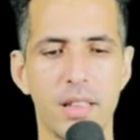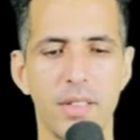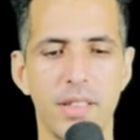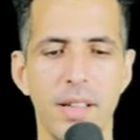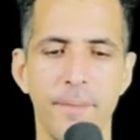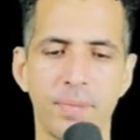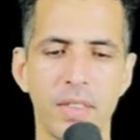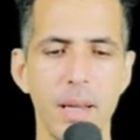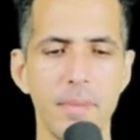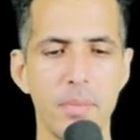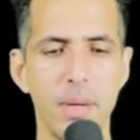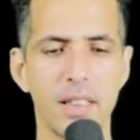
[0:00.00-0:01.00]
عاد بس
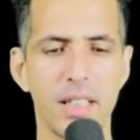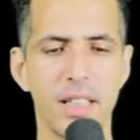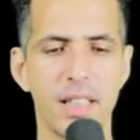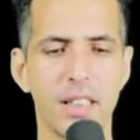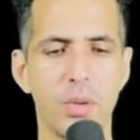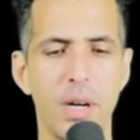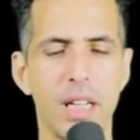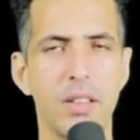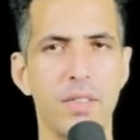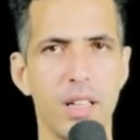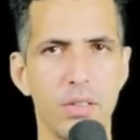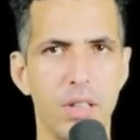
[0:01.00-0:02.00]
من بعد كنعطي واحد
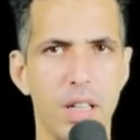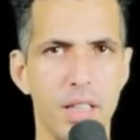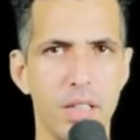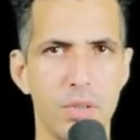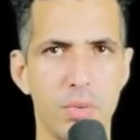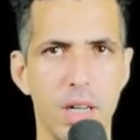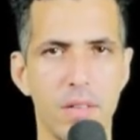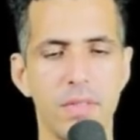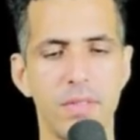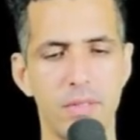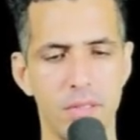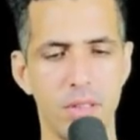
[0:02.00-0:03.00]
الفاليو اللي هي 12
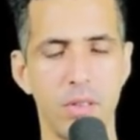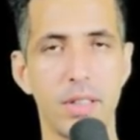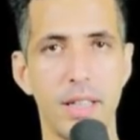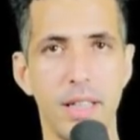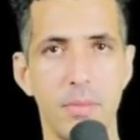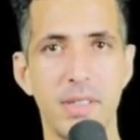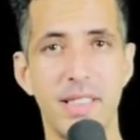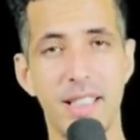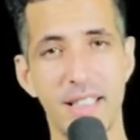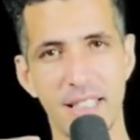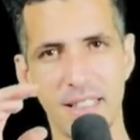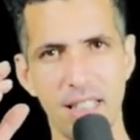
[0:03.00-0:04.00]
اوكي
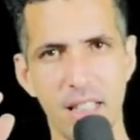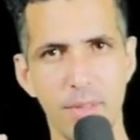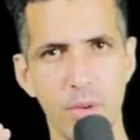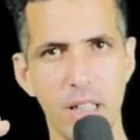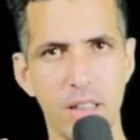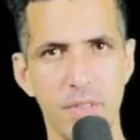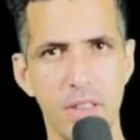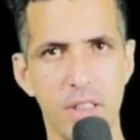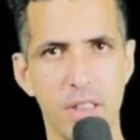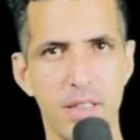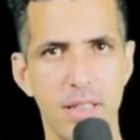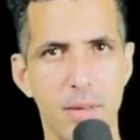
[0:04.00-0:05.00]
مزيان خدينا غير واحد
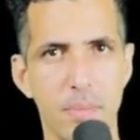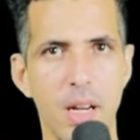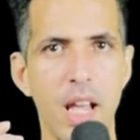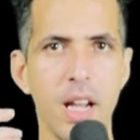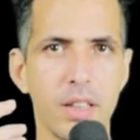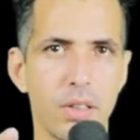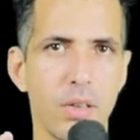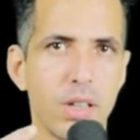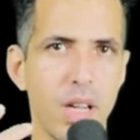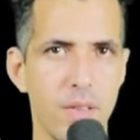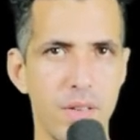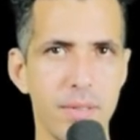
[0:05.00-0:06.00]
ديفينيشن سامبل دونك
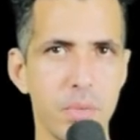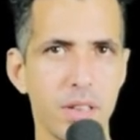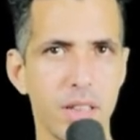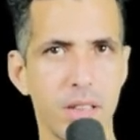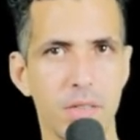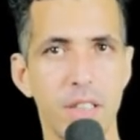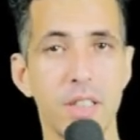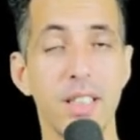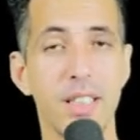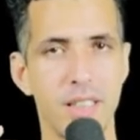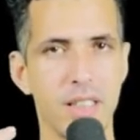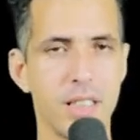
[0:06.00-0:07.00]
فيربال ديكلاريشن
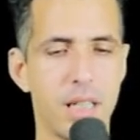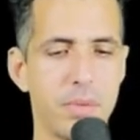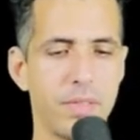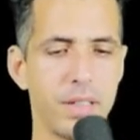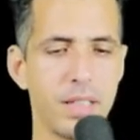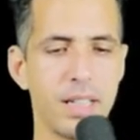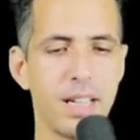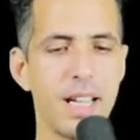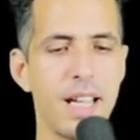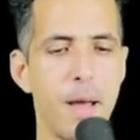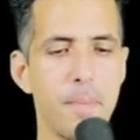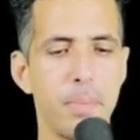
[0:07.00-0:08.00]
كتعتبر في هذا الكا
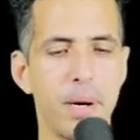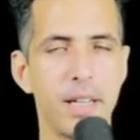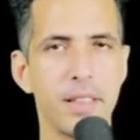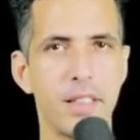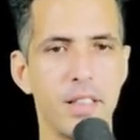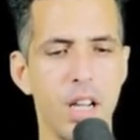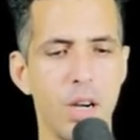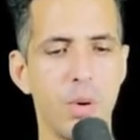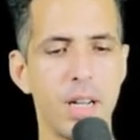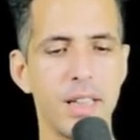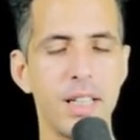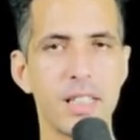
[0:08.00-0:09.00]
بايندين
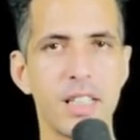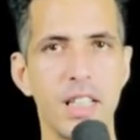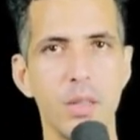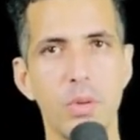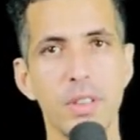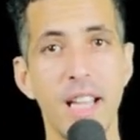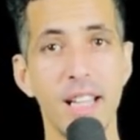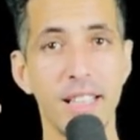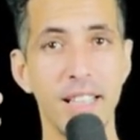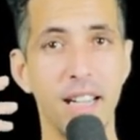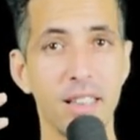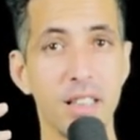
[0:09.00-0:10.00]
وهاد اللات كيورد
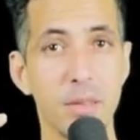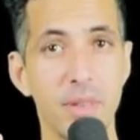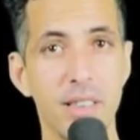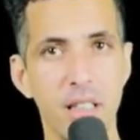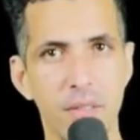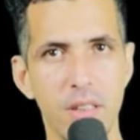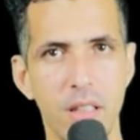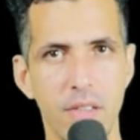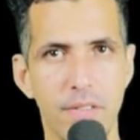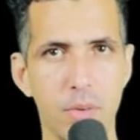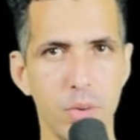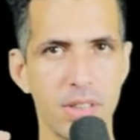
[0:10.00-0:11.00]
كيحدد بزاف ديال
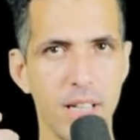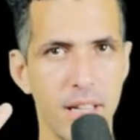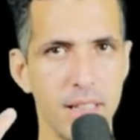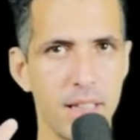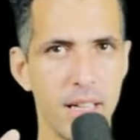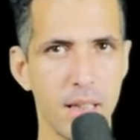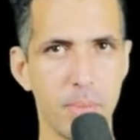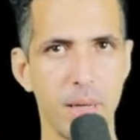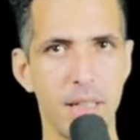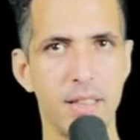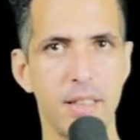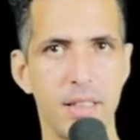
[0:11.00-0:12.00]
الفورس ديال هاد
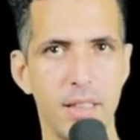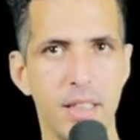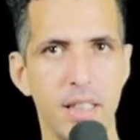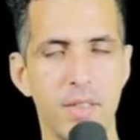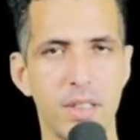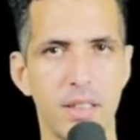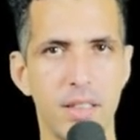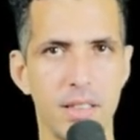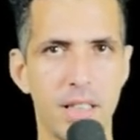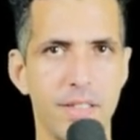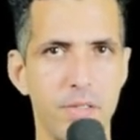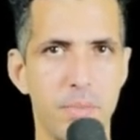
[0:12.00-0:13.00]
البايندين ديالنا كيفاش غادي
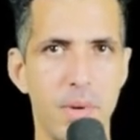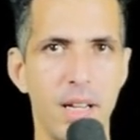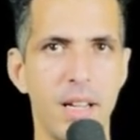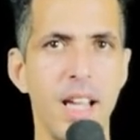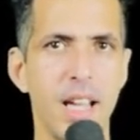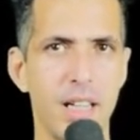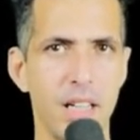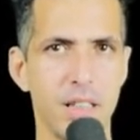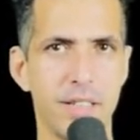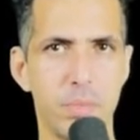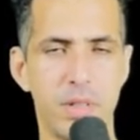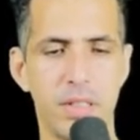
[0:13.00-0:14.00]
تتصرف معاه
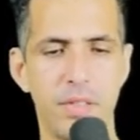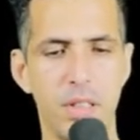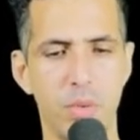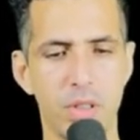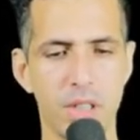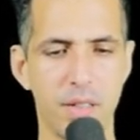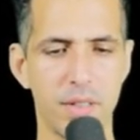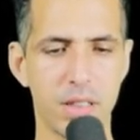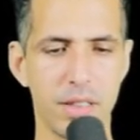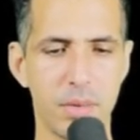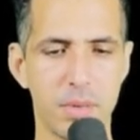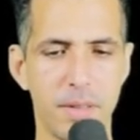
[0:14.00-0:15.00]
الانتربريتر اللي هو جافا
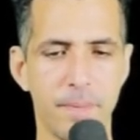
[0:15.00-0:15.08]
سكريبت